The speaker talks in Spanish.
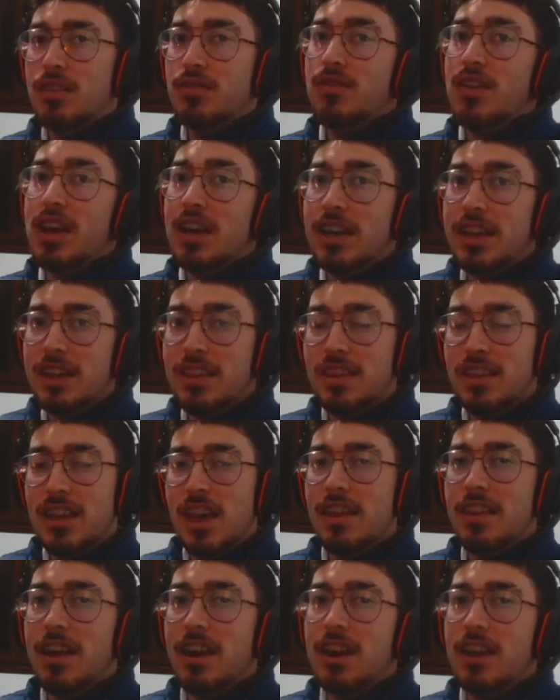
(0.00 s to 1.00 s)
Feliz Día
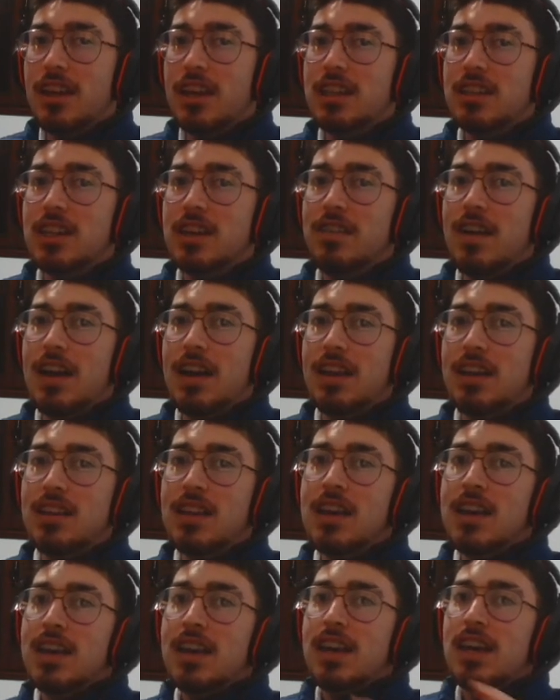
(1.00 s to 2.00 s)
de Reyes, chavales,
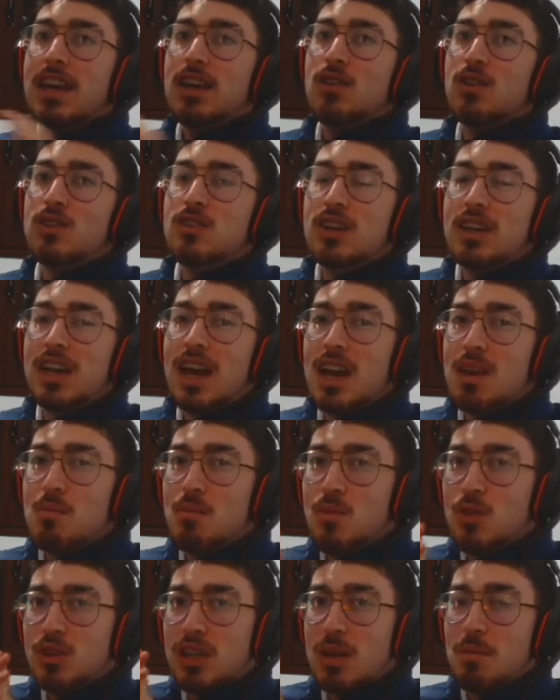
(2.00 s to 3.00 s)
y consigáis
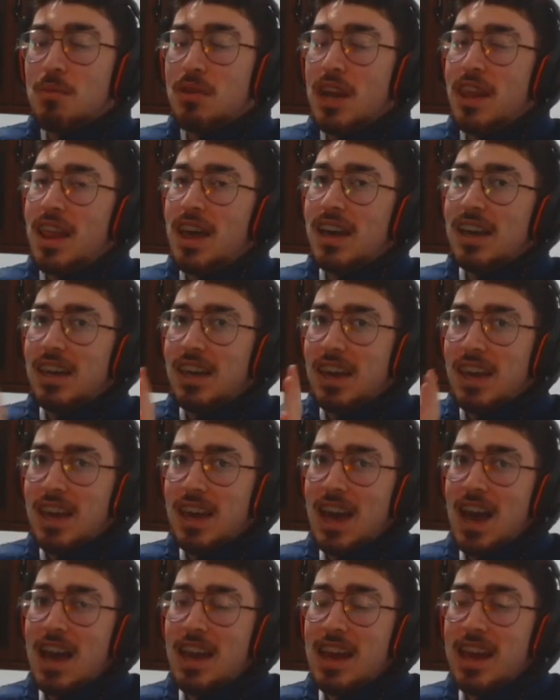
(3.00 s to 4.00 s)
muchas monedas quien
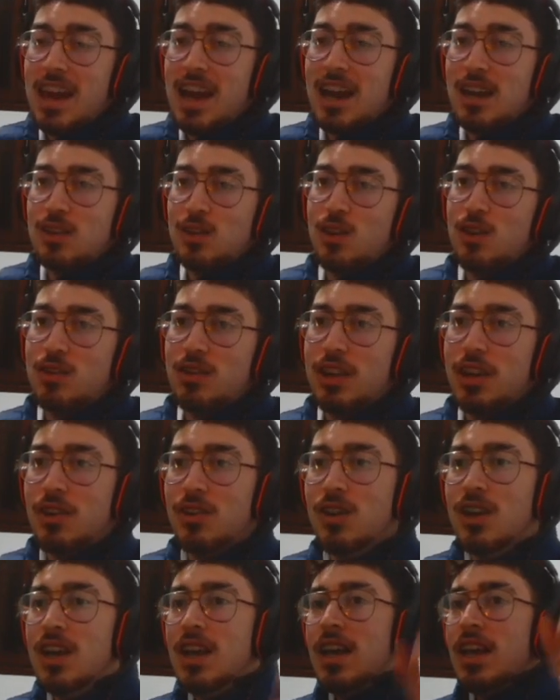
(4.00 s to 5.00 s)
gane el sorteo.
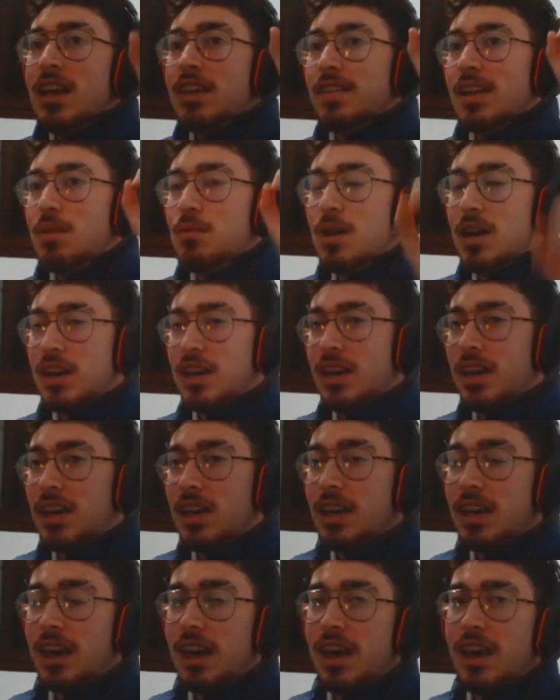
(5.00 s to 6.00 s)
Tenemos
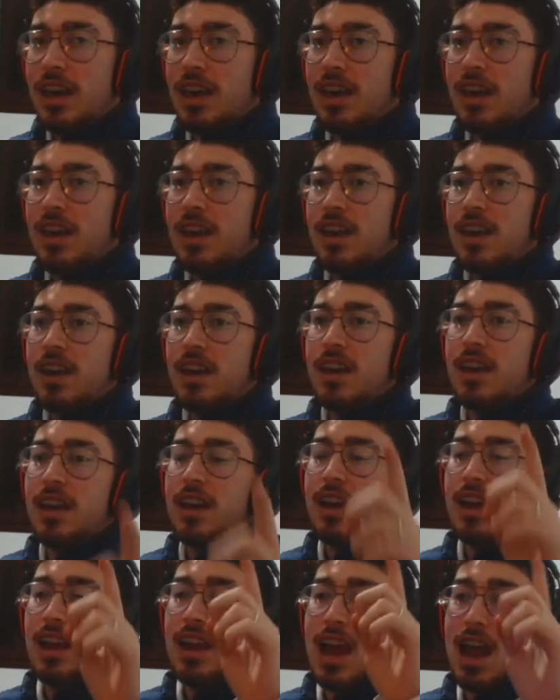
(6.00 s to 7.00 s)
aquí
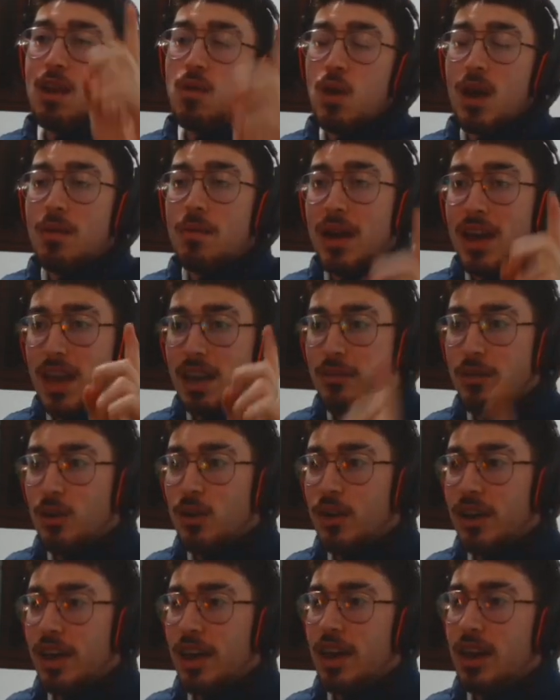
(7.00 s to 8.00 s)
eh, la nueva
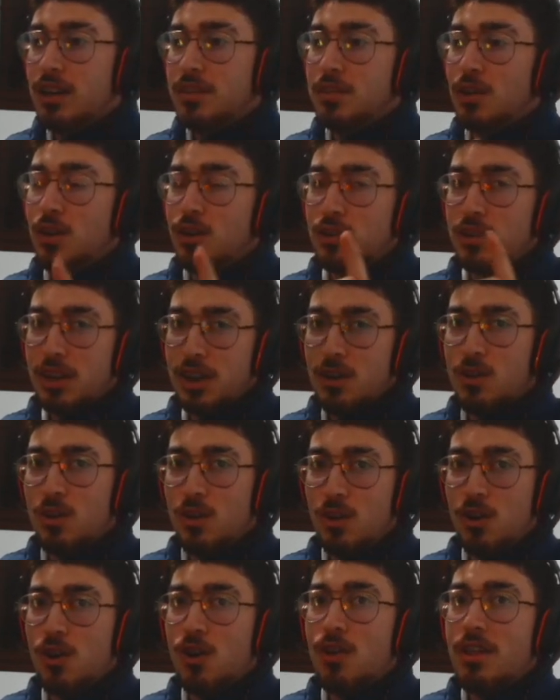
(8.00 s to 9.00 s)
Evo, el sorteo
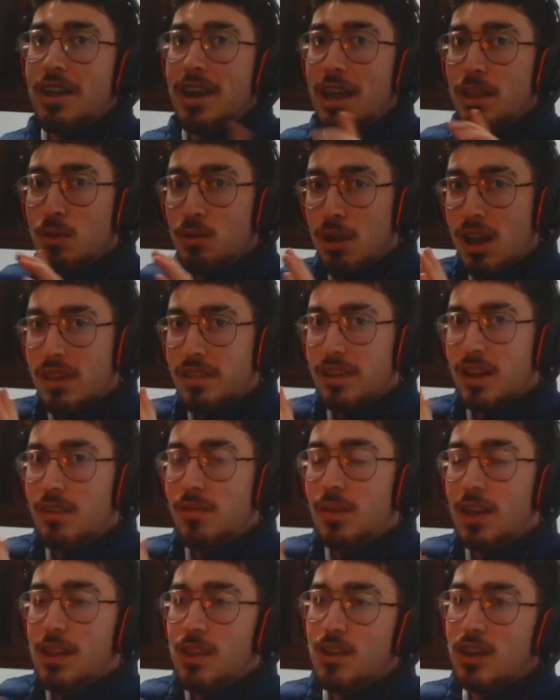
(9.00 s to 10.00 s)
lo daré durante el
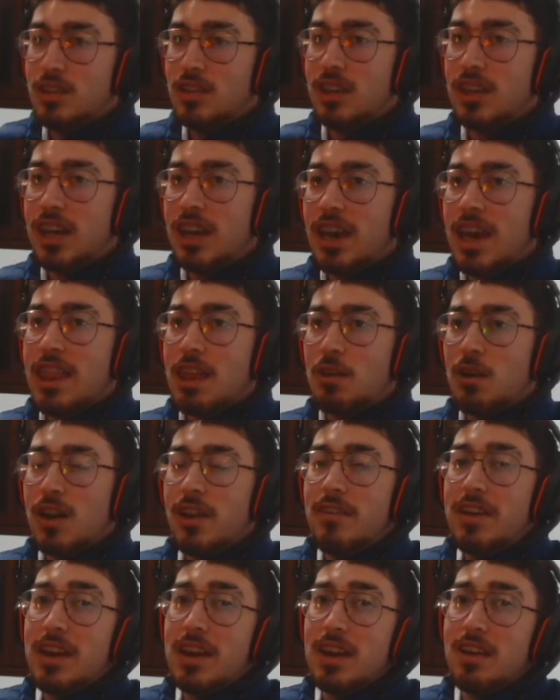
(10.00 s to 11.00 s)
vídeo, así que quedaros a
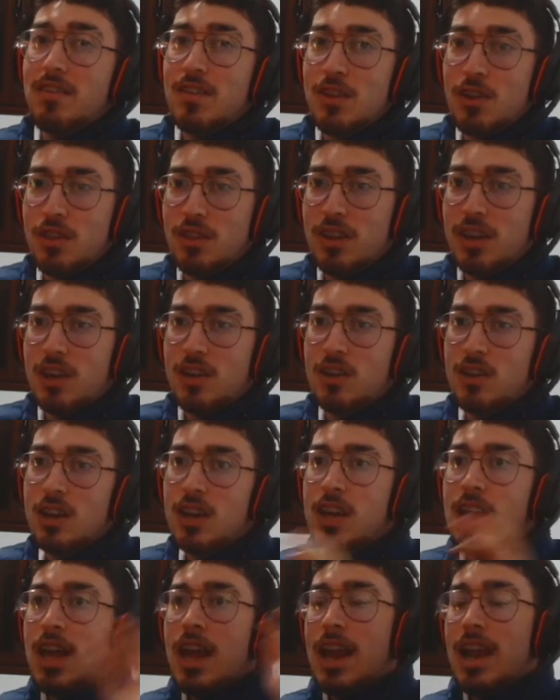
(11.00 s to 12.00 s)
ver el vídeo entero
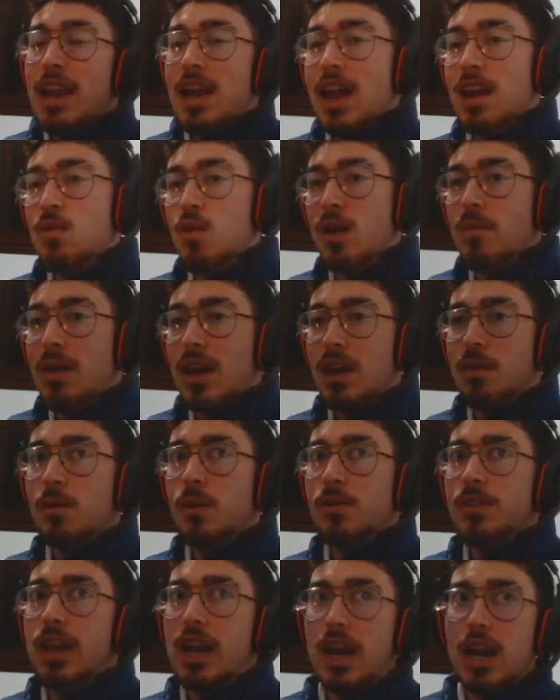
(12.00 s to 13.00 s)
la nueva Evo
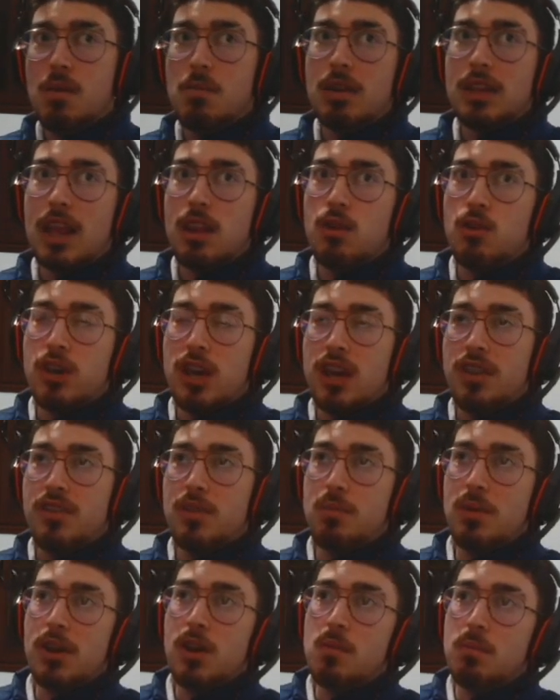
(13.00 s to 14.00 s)
de rematador, que se
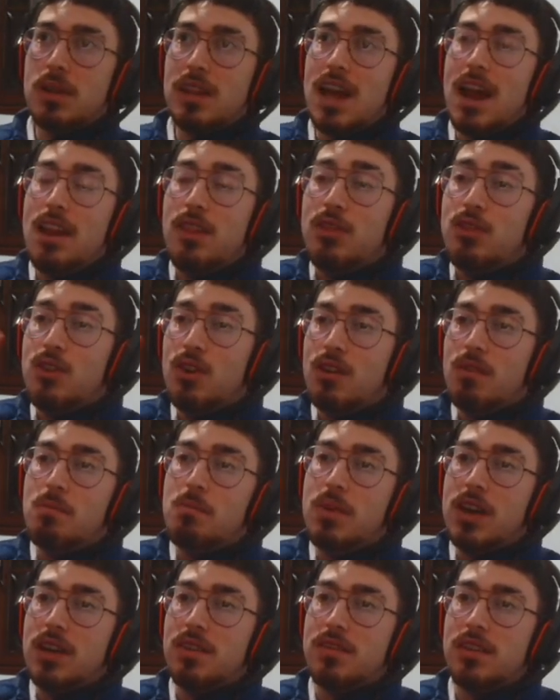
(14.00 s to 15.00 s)
puede completar dos
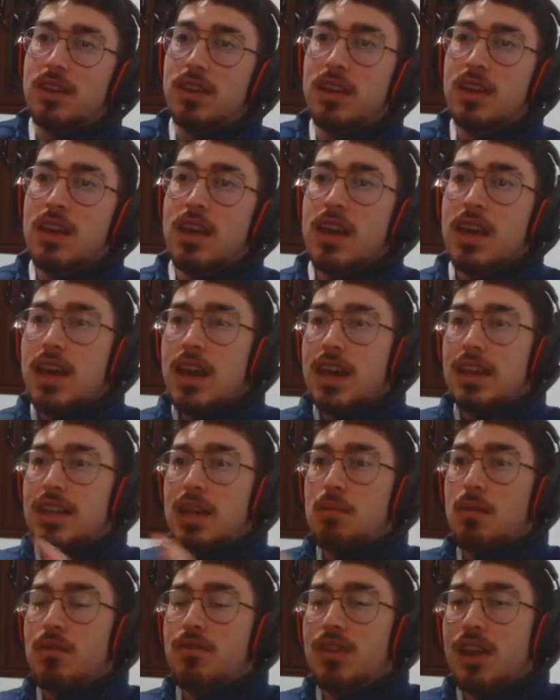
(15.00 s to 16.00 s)
veces.
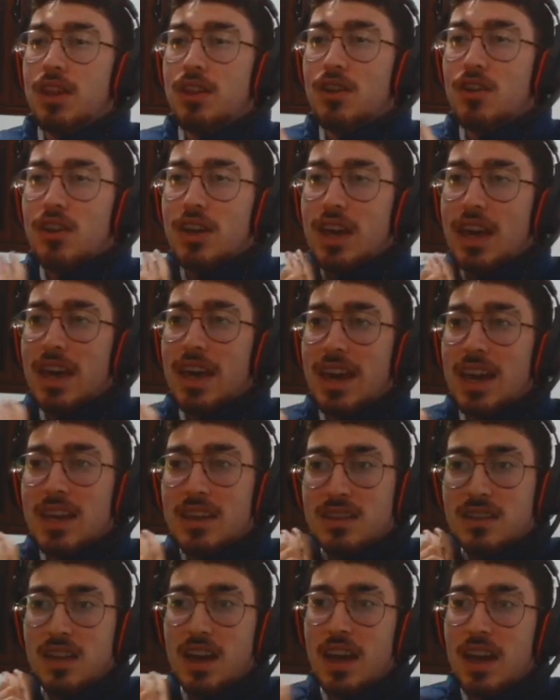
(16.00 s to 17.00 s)
Estamos viendo que
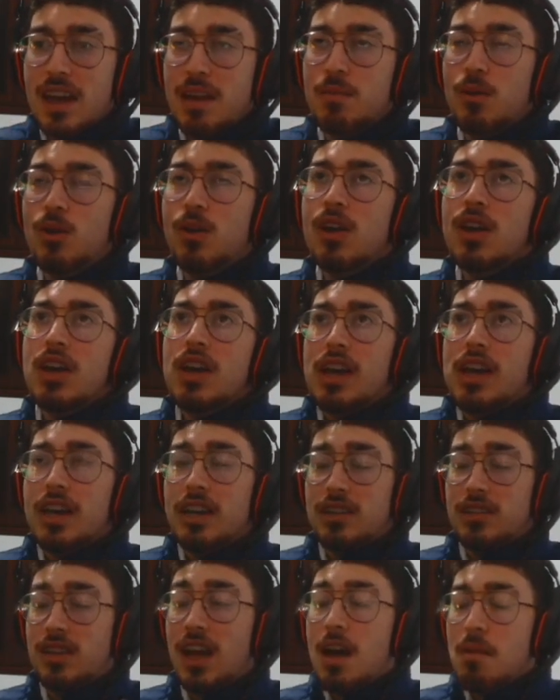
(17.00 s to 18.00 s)
esta Evo
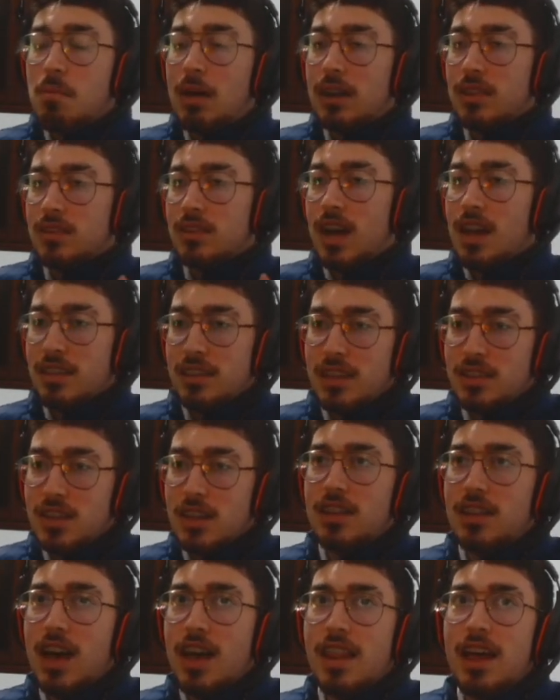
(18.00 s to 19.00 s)
está bastante
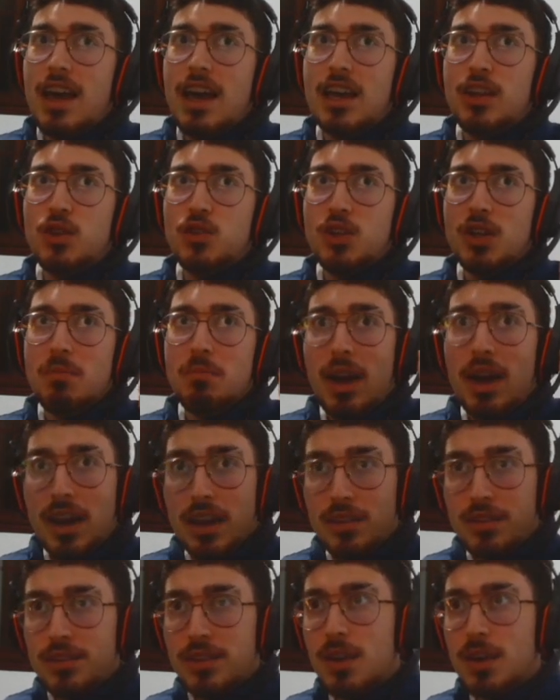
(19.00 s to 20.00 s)
setada. eso sí, vale
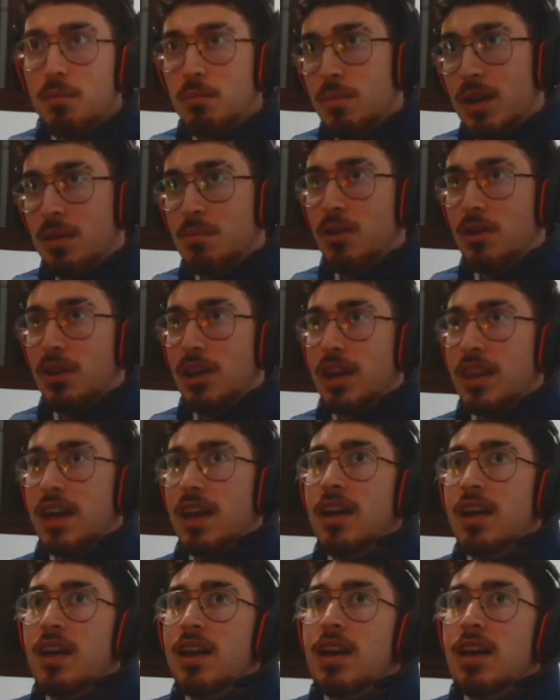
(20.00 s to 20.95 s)
100.000 monedas.